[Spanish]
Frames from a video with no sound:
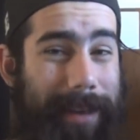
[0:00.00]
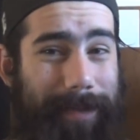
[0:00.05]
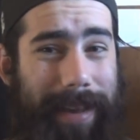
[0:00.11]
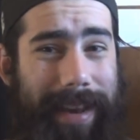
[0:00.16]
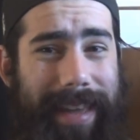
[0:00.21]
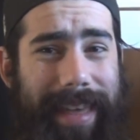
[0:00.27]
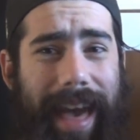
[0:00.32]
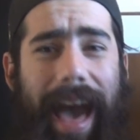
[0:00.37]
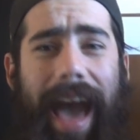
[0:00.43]

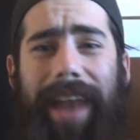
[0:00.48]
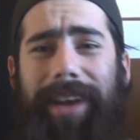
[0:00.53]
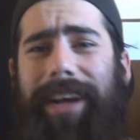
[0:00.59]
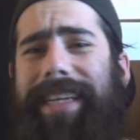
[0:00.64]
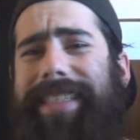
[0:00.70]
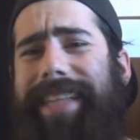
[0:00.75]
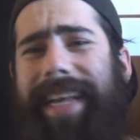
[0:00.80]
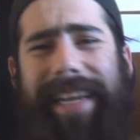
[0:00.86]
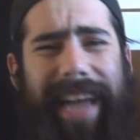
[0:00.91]
bienvenida a lo
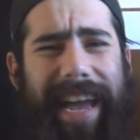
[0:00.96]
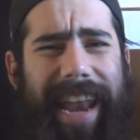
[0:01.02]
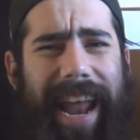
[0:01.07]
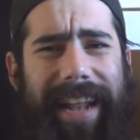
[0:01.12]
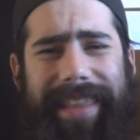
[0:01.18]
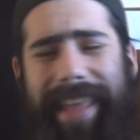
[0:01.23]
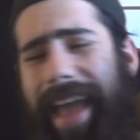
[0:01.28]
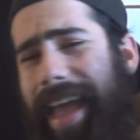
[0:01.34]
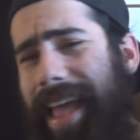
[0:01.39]
que es el
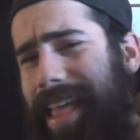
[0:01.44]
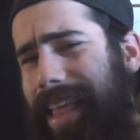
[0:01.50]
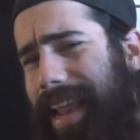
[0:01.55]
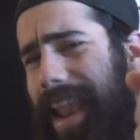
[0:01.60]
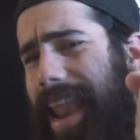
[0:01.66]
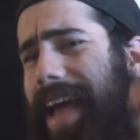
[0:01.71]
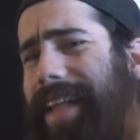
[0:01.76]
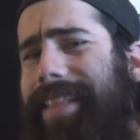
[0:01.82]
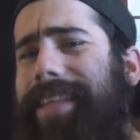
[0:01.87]
canal de
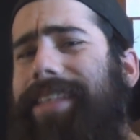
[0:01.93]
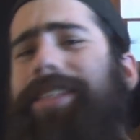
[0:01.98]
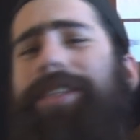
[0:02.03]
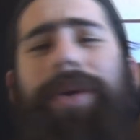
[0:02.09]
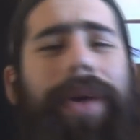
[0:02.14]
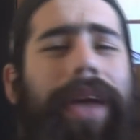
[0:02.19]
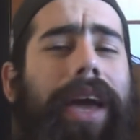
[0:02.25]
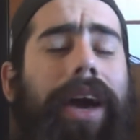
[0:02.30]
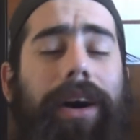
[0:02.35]
Latin
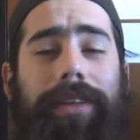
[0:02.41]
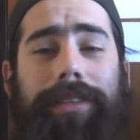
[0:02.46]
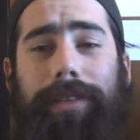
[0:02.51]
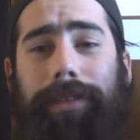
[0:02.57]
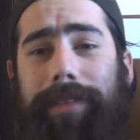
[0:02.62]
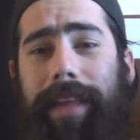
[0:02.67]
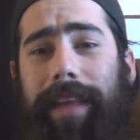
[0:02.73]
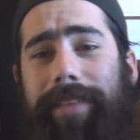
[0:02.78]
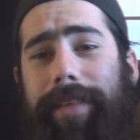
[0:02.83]
yu
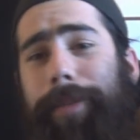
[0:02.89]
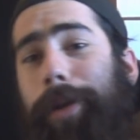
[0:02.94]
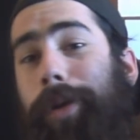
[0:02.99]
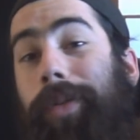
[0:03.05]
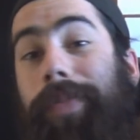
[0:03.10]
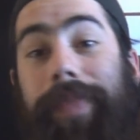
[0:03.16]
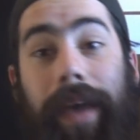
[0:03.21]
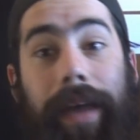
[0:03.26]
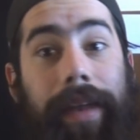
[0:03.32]
Si ustedes se
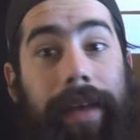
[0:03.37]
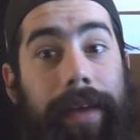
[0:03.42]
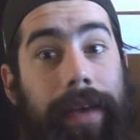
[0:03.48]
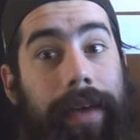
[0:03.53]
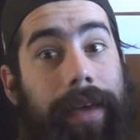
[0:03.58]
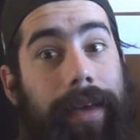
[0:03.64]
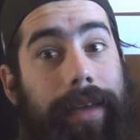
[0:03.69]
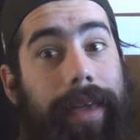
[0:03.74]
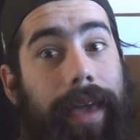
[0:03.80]
preguntan,
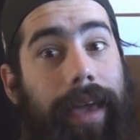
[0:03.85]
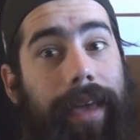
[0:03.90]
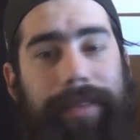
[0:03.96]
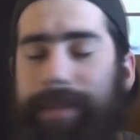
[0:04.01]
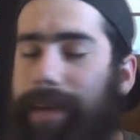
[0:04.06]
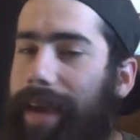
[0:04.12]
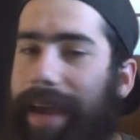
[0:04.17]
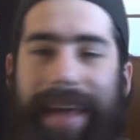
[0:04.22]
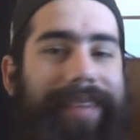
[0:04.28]
¿Qué
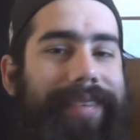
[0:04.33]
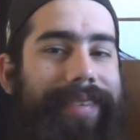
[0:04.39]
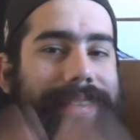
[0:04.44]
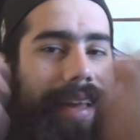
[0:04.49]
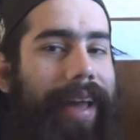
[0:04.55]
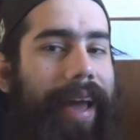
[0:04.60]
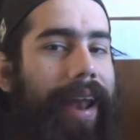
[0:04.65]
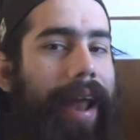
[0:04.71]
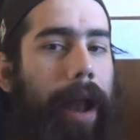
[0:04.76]
es
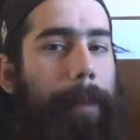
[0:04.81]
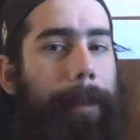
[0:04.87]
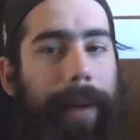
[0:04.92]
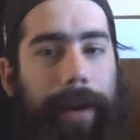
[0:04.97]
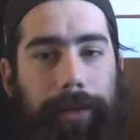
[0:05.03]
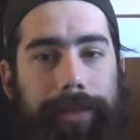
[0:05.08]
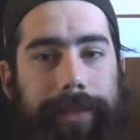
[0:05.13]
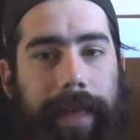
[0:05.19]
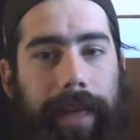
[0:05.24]
este canal
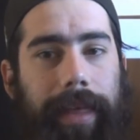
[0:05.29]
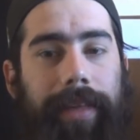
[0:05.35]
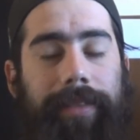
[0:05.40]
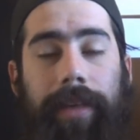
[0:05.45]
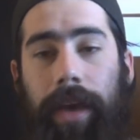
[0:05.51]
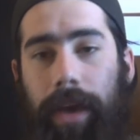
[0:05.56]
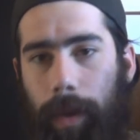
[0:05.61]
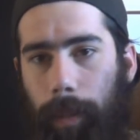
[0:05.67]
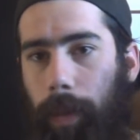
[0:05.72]
para ustedes?